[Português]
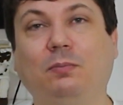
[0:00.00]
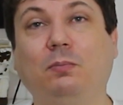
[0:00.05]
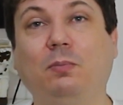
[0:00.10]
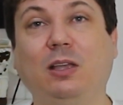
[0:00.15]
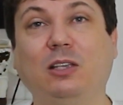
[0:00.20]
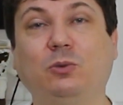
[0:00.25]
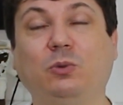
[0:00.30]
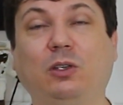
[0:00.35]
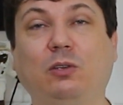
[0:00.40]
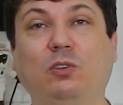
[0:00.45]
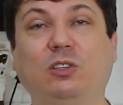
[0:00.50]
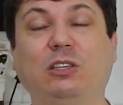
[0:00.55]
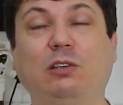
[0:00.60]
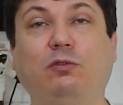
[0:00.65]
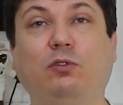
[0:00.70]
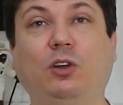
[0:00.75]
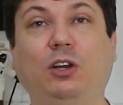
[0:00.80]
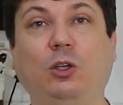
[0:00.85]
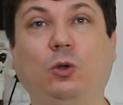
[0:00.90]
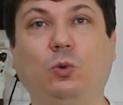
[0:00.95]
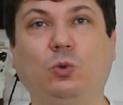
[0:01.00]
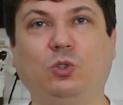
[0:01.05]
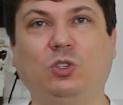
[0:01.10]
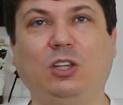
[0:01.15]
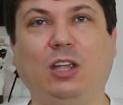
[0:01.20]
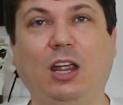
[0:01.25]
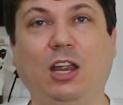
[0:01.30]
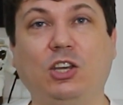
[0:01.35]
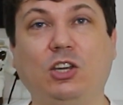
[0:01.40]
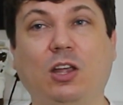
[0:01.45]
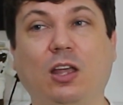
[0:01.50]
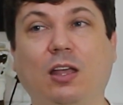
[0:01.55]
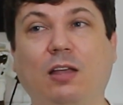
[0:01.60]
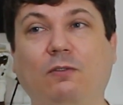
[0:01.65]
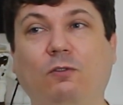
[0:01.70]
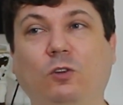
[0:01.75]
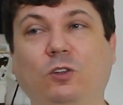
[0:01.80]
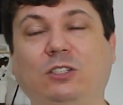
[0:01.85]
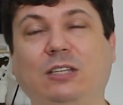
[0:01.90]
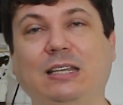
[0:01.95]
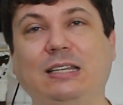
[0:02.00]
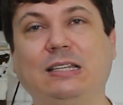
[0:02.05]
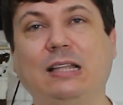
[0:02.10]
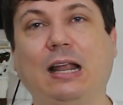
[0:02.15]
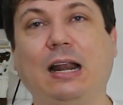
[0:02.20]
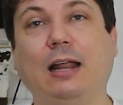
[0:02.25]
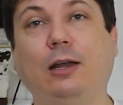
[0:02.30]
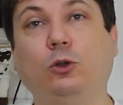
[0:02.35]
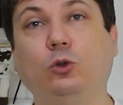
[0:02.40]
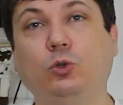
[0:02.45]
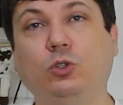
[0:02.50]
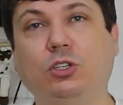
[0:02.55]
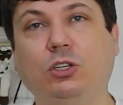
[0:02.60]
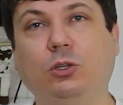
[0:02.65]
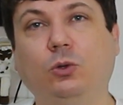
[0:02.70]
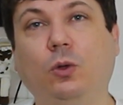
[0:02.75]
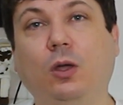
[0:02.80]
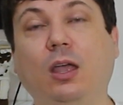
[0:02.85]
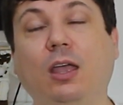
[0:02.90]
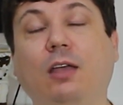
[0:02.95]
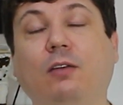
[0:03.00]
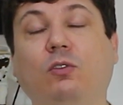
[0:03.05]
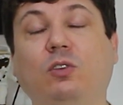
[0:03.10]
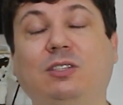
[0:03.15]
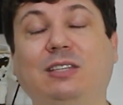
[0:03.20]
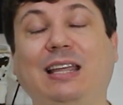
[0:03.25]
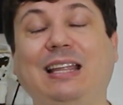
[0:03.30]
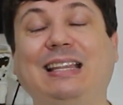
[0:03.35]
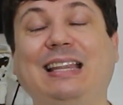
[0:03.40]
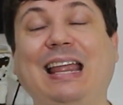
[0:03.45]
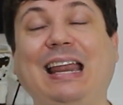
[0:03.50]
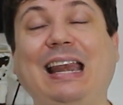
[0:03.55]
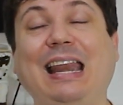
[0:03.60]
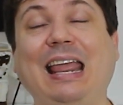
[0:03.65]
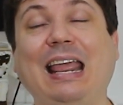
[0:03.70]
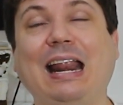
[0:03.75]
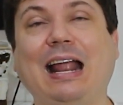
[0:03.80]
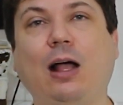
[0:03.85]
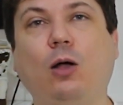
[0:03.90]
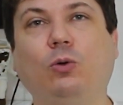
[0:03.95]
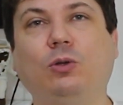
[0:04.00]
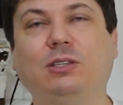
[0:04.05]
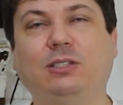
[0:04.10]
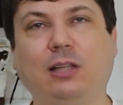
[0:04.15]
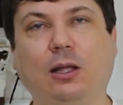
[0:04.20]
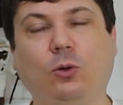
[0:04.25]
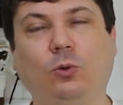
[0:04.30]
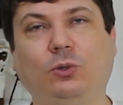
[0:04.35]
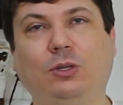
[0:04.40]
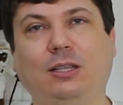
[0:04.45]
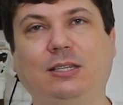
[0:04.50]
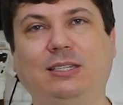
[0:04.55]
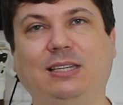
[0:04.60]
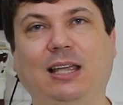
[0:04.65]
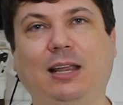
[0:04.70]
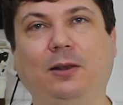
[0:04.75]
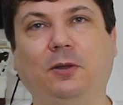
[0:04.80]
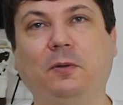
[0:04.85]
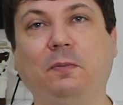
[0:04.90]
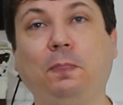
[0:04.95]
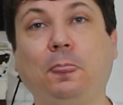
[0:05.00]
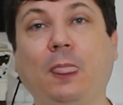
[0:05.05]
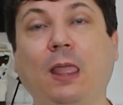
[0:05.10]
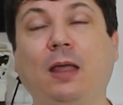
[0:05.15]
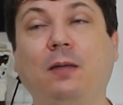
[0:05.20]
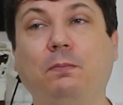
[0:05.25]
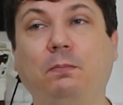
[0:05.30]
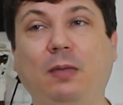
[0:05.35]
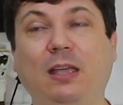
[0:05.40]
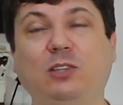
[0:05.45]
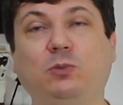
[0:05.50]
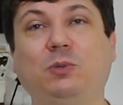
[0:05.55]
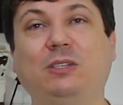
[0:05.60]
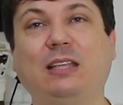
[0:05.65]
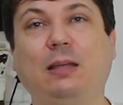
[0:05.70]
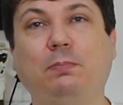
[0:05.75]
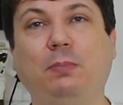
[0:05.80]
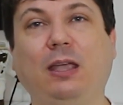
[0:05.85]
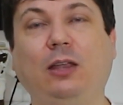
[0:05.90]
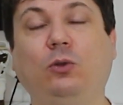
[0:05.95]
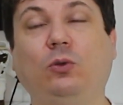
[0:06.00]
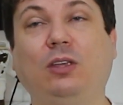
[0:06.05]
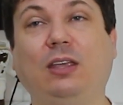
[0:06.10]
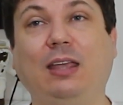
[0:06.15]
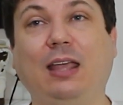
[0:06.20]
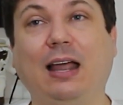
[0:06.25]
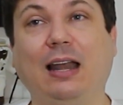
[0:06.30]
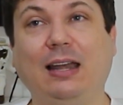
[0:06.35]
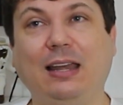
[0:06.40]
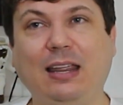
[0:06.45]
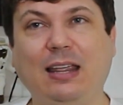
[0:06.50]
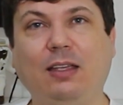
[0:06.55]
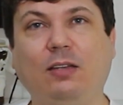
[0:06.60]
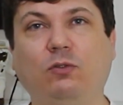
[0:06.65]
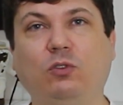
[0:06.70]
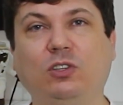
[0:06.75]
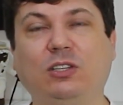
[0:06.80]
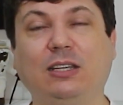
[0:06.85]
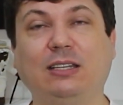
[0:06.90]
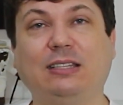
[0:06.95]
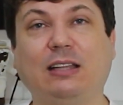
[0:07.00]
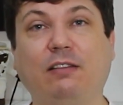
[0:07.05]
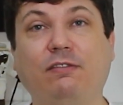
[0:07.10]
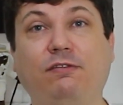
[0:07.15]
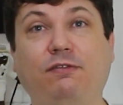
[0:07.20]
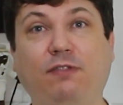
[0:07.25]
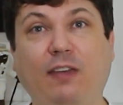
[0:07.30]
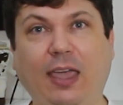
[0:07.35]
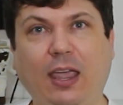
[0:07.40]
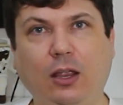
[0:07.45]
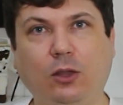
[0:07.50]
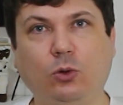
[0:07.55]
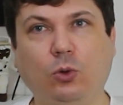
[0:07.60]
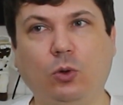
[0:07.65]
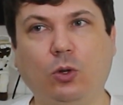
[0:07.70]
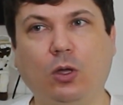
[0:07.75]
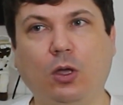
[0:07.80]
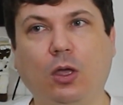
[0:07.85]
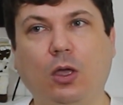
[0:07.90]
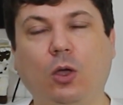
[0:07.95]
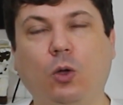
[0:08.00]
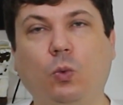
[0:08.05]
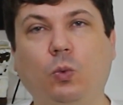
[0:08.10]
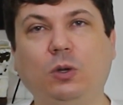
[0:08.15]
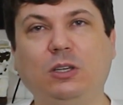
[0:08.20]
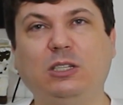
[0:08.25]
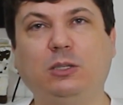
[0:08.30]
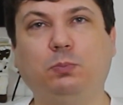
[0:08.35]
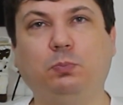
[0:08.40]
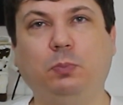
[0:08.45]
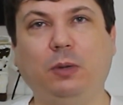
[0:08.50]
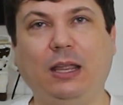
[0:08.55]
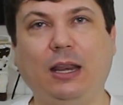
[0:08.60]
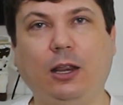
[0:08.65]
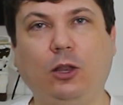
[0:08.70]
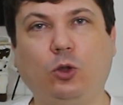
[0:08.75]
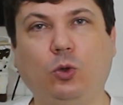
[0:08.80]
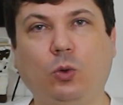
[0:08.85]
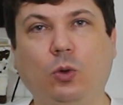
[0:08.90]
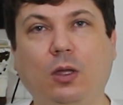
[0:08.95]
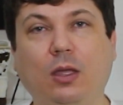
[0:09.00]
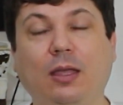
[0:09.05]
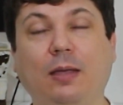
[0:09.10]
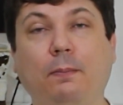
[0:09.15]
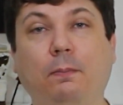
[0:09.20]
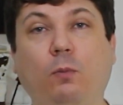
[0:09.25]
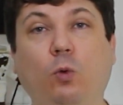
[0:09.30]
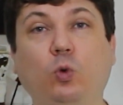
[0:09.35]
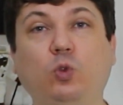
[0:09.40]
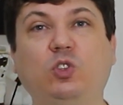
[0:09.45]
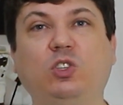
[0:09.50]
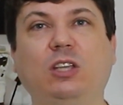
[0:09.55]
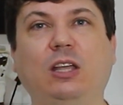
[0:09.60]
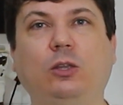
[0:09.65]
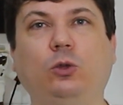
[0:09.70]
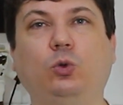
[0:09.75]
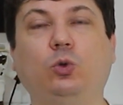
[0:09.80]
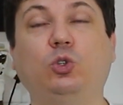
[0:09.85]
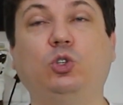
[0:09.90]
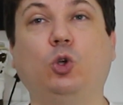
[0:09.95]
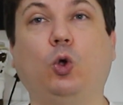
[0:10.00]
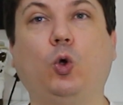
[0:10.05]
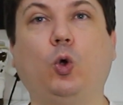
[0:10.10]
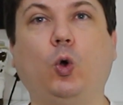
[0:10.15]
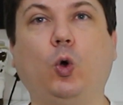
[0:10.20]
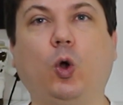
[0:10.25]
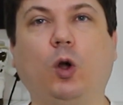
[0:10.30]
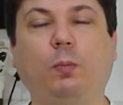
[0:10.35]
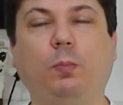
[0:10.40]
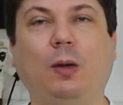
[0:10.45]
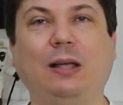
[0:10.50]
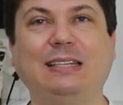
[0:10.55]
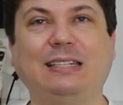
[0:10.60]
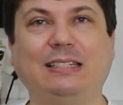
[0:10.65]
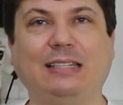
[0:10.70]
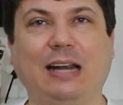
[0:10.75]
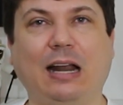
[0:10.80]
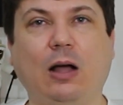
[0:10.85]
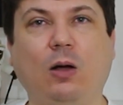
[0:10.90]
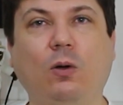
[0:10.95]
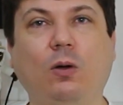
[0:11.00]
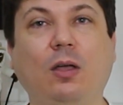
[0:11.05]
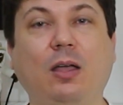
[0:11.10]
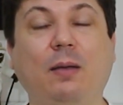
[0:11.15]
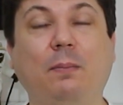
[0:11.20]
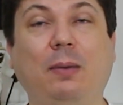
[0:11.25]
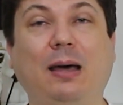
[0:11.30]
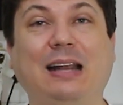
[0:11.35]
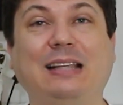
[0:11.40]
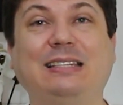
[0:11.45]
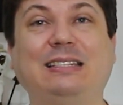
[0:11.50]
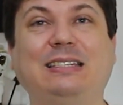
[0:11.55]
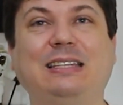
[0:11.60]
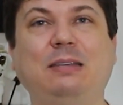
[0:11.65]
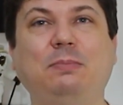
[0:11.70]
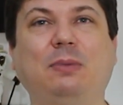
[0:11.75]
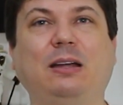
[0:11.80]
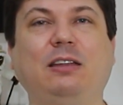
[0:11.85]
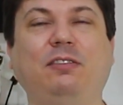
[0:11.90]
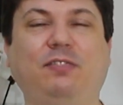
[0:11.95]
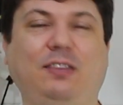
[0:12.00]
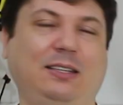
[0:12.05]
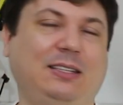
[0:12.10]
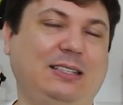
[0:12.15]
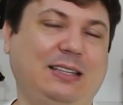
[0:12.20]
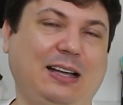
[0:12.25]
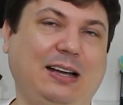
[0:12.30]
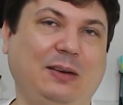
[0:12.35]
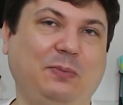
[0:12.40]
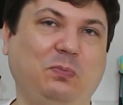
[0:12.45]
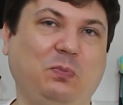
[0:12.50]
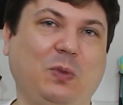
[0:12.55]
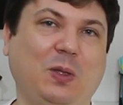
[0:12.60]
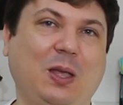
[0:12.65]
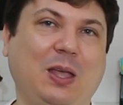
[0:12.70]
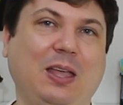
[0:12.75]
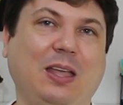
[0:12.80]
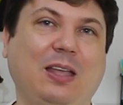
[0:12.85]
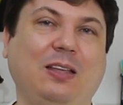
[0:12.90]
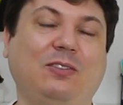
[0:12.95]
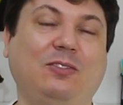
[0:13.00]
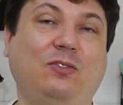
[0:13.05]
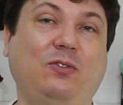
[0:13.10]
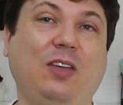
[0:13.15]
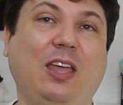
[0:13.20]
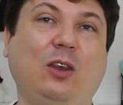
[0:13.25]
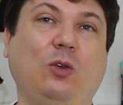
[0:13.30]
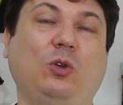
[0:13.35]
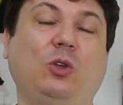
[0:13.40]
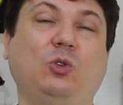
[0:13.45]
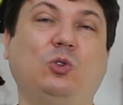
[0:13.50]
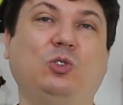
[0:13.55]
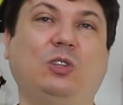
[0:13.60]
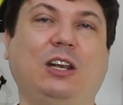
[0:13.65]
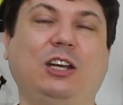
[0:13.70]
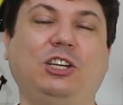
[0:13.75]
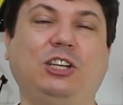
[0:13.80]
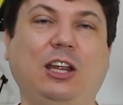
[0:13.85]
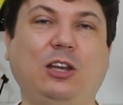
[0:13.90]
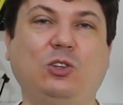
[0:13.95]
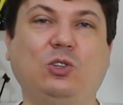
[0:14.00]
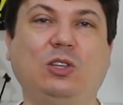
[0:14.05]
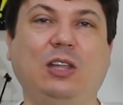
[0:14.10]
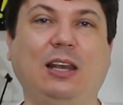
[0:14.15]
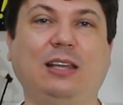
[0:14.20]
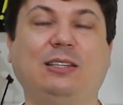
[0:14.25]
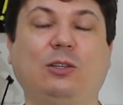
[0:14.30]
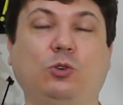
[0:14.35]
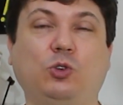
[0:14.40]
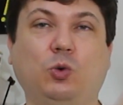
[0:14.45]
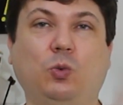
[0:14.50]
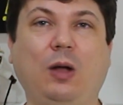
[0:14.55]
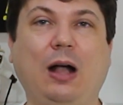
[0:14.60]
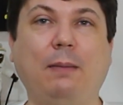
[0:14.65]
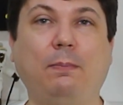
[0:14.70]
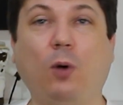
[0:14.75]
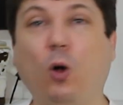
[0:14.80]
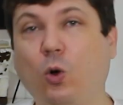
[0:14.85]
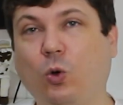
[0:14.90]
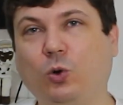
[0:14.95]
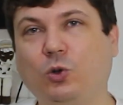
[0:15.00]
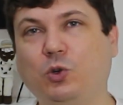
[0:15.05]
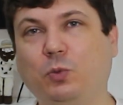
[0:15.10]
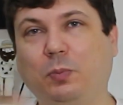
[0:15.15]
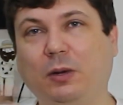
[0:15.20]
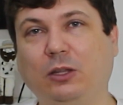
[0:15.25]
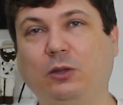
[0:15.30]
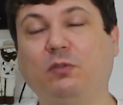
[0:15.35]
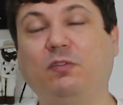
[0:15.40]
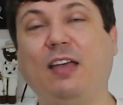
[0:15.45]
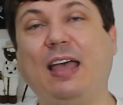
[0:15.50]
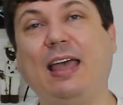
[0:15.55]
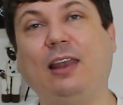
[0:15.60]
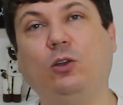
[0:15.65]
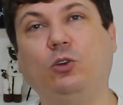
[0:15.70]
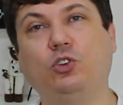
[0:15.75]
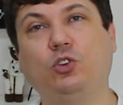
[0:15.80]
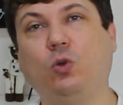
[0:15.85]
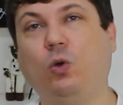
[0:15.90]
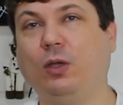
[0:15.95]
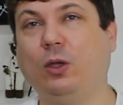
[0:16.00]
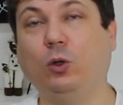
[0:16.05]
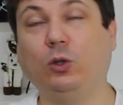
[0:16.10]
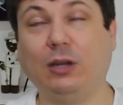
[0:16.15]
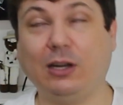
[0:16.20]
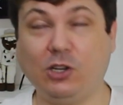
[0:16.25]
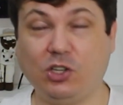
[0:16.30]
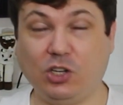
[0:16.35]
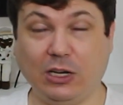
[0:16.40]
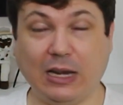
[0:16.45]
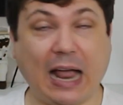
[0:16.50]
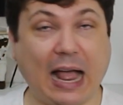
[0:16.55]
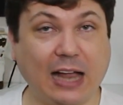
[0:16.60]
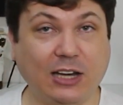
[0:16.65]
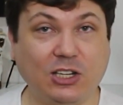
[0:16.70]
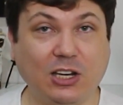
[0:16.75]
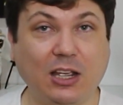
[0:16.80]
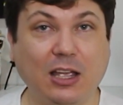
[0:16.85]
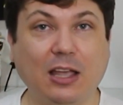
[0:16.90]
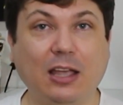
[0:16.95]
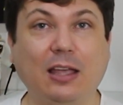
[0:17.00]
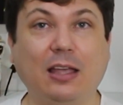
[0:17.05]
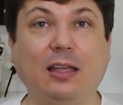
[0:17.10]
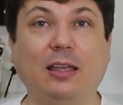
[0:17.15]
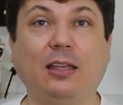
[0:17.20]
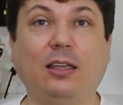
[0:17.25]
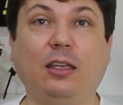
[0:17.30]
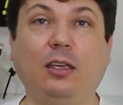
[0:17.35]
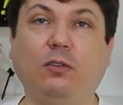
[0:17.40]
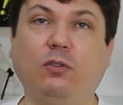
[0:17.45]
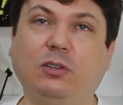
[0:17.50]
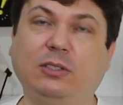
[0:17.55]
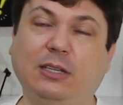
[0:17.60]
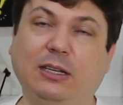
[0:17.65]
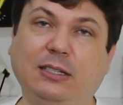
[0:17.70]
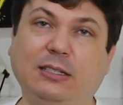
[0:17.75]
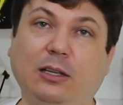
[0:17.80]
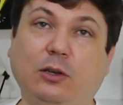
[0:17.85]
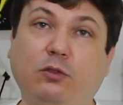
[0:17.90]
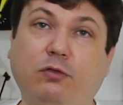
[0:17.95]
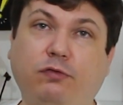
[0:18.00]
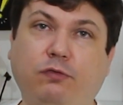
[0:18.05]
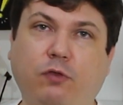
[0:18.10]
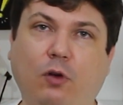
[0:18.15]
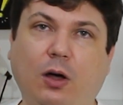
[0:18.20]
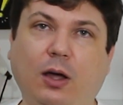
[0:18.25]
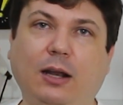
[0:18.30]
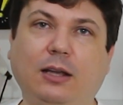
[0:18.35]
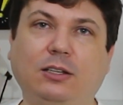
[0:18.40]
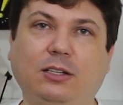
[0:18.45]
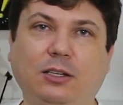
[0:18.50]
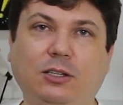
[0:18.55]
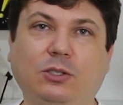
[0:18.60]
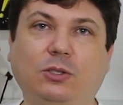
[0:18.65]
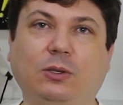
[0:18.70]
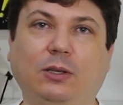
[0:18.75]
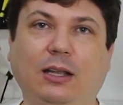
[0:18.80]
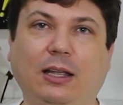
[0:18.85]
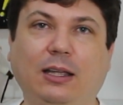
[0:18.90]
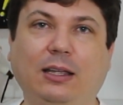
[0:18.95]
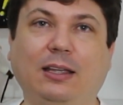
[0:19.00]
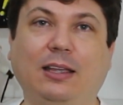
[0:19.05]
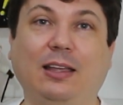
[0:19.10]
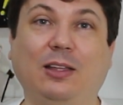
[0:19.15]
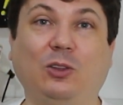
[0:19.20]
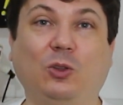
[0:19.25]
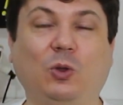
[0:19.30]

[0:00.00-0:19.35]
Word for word: Mesmo que você for inconsciente, você estará lúcido, você entenderá o que está acontecendo, mesmo sabendo que ali você está vendo um espírito usando do seu corpo astral para se manifestar, vendo que os trejeitos dele são de um caboclo, de um preto velho, ou de qualquer outra entidade, e você estando fora disso, né?